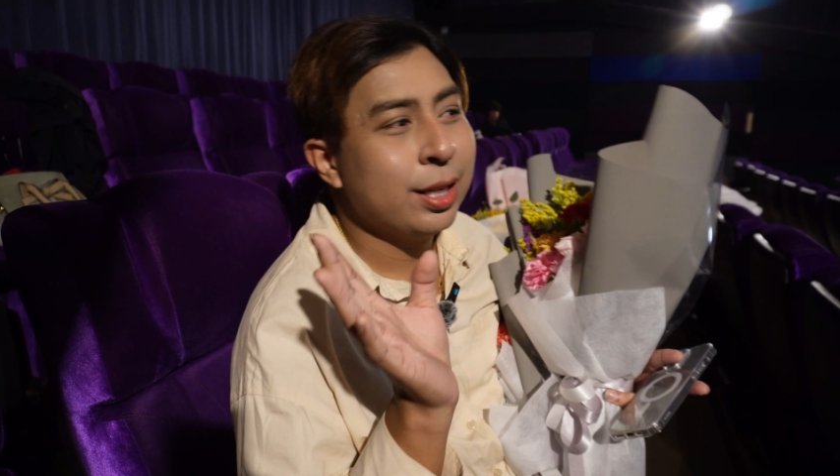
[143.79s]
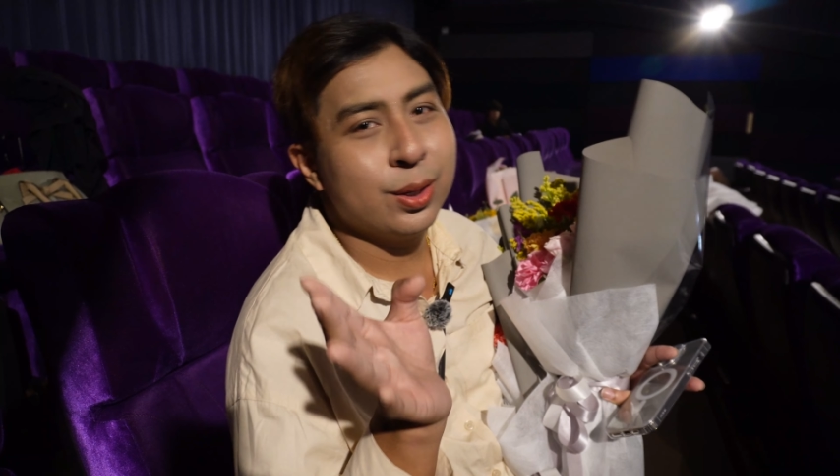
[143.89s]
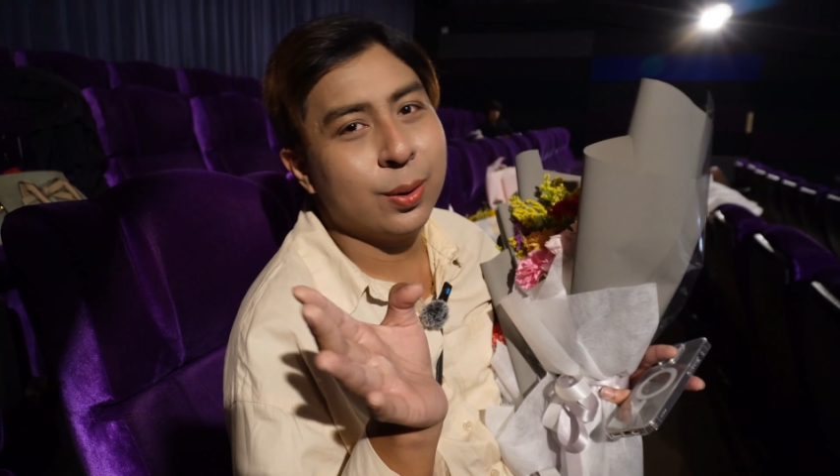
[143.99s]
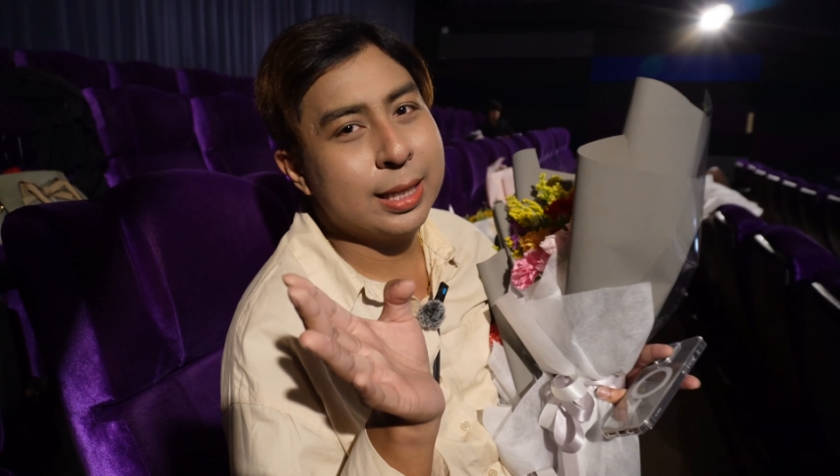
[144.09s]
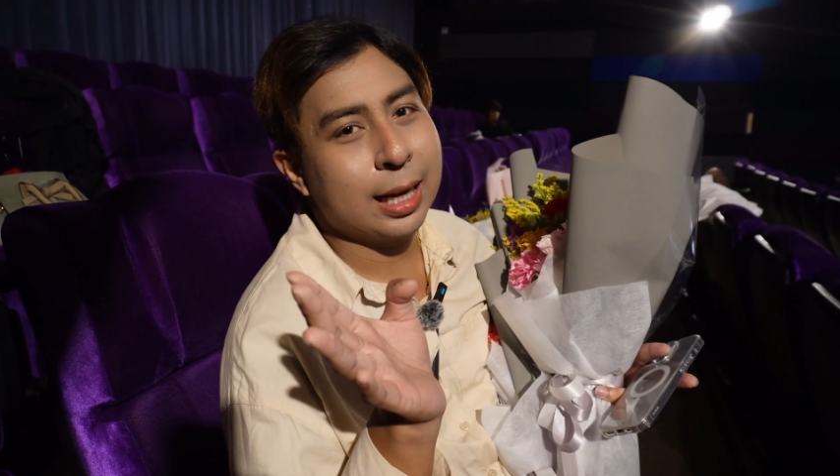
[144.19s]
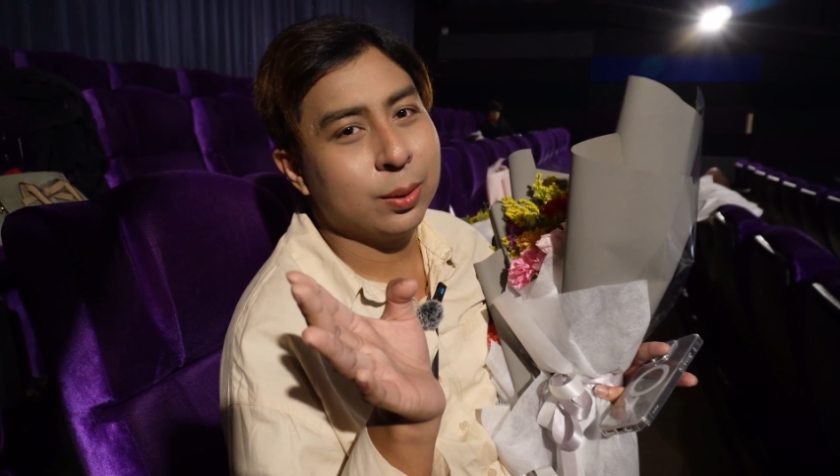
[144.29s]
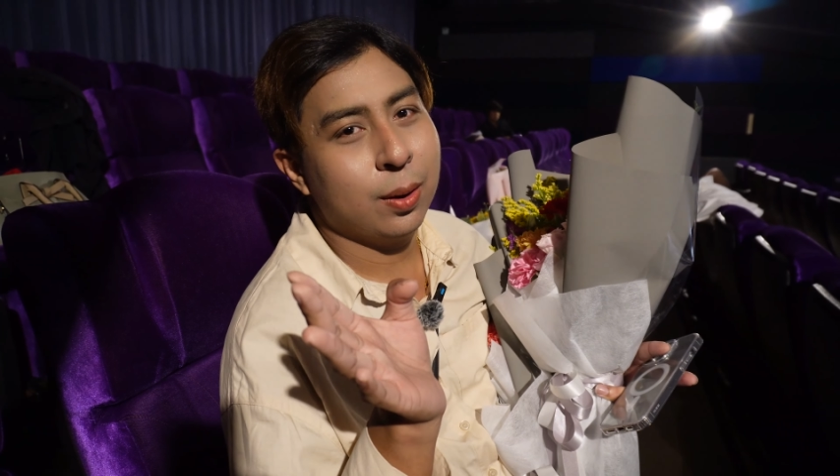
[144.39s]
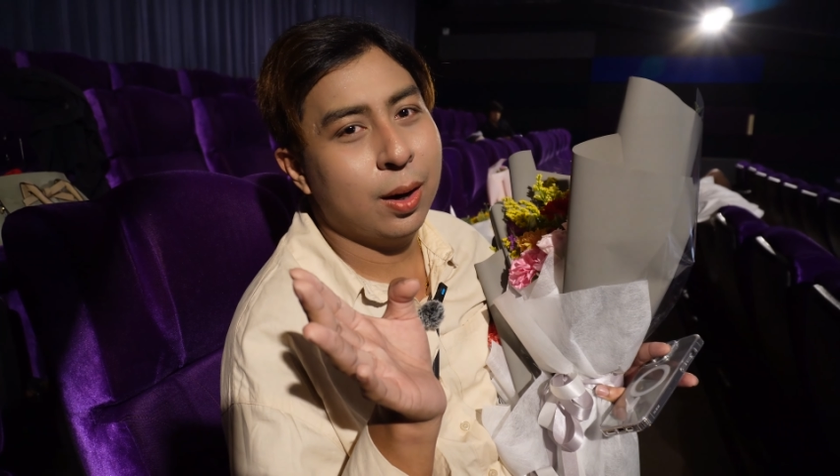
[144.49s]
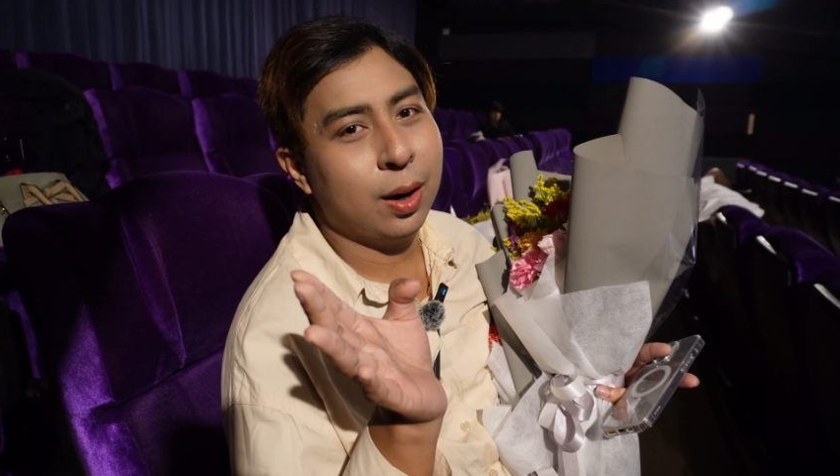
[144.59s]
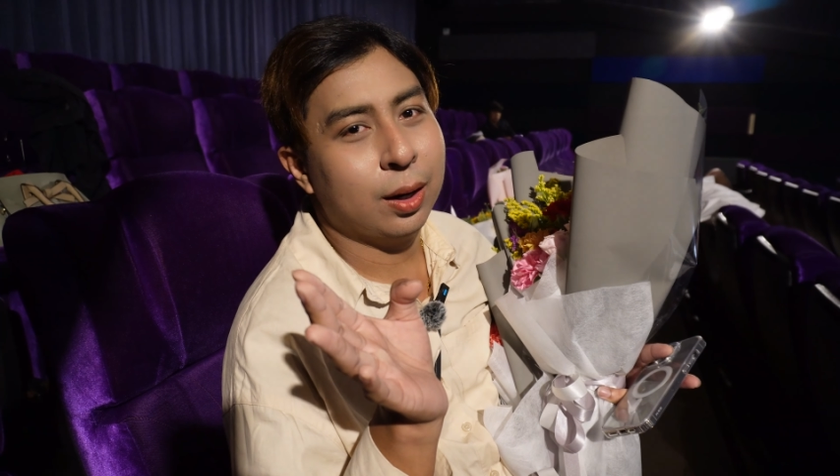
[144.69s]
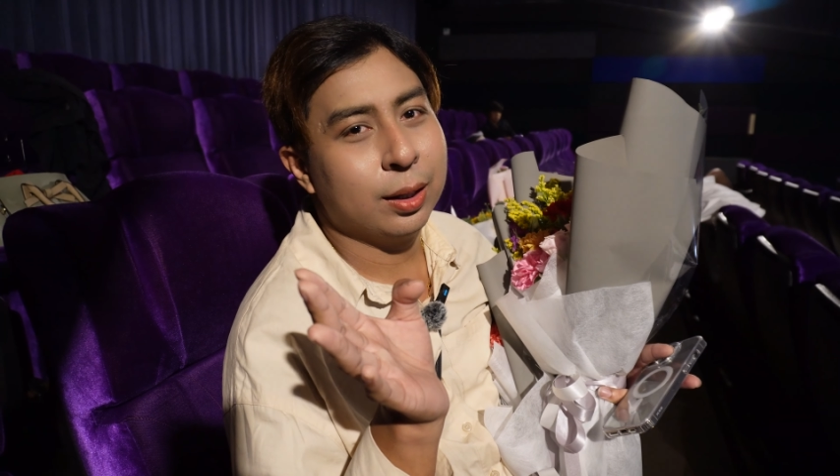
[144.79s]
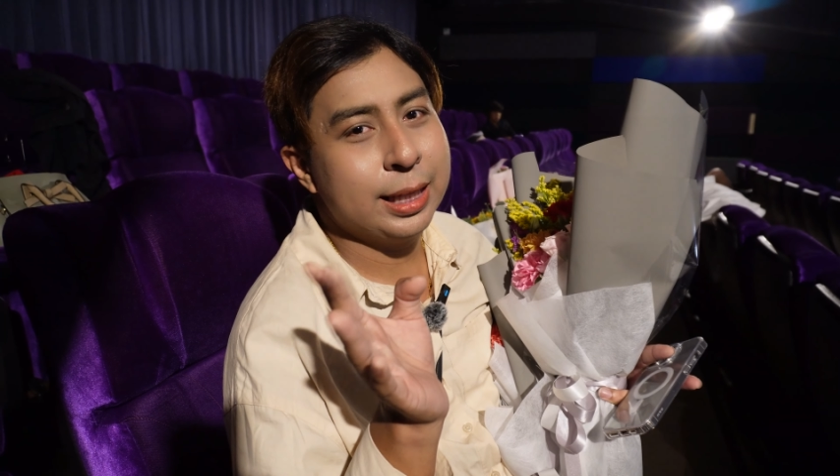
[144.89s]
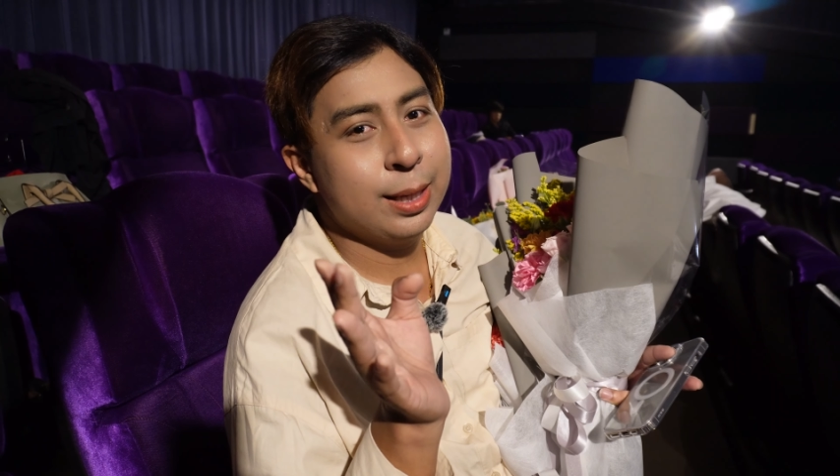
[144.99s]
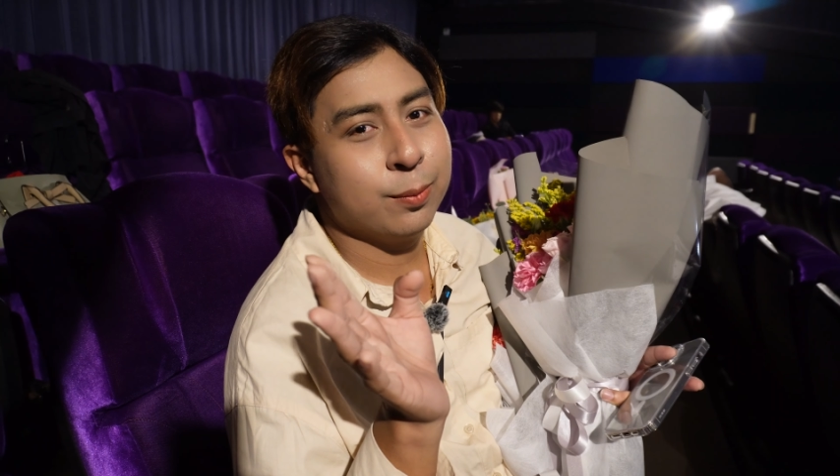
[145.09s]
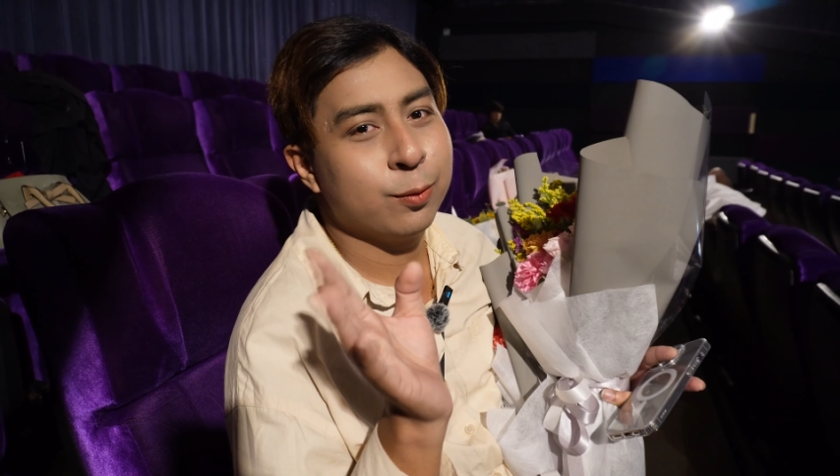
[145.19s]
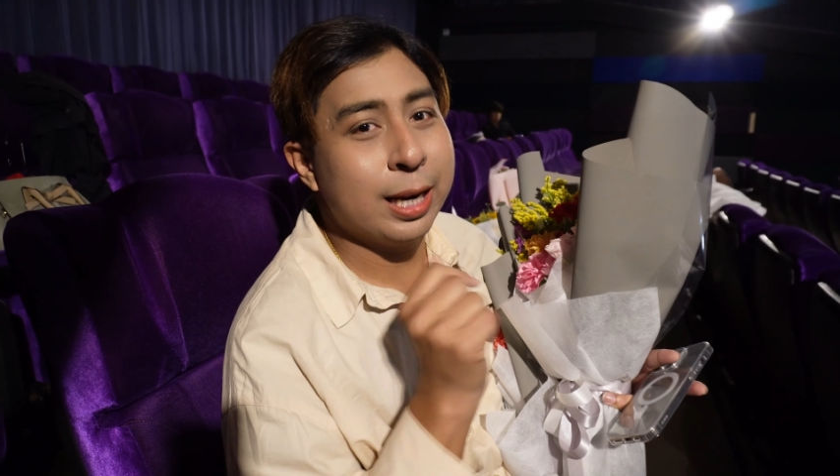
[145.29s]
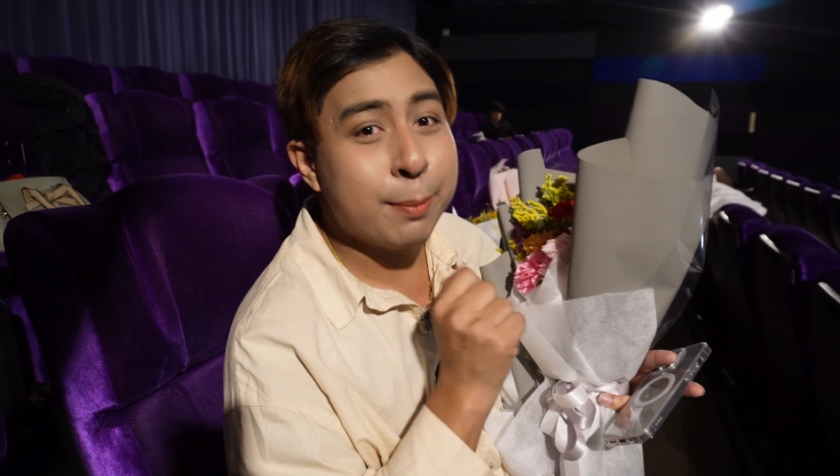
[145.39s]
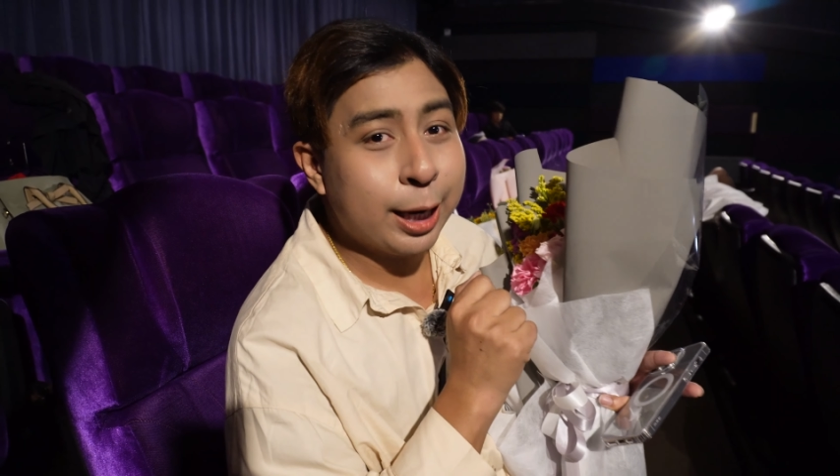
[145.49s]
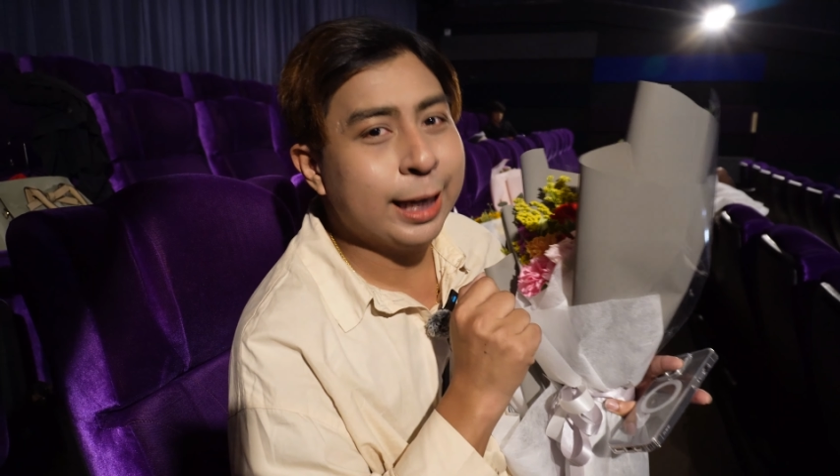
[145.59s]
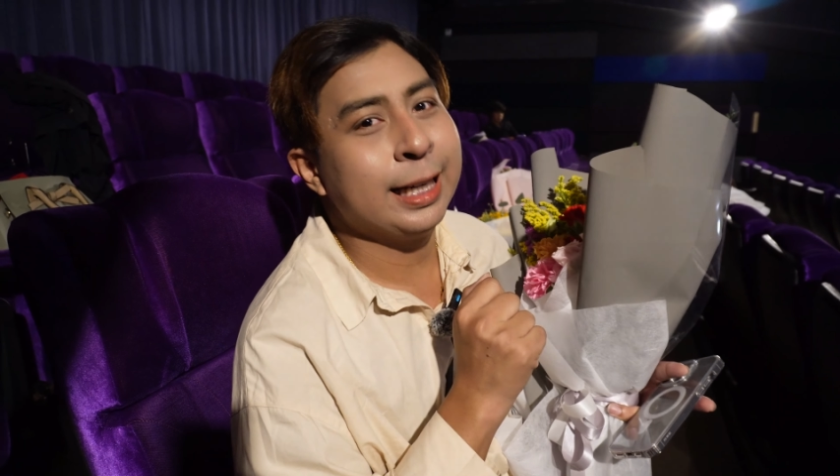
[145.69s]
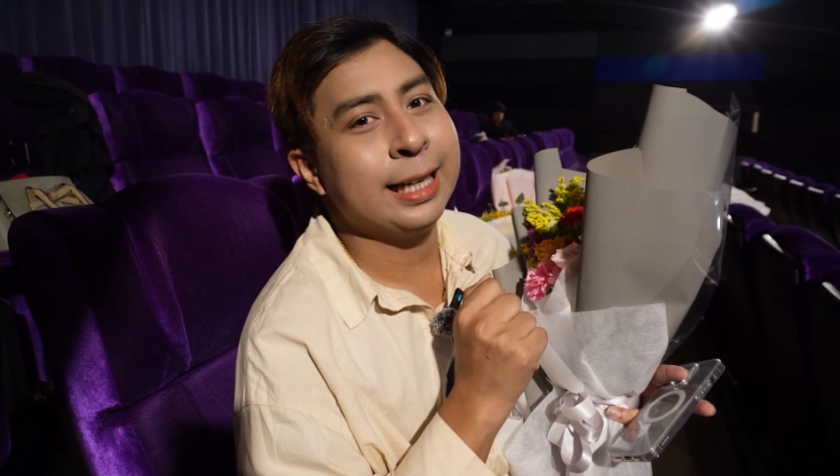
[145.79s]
โชว์จากตัวของทีมวอลเลย์บอล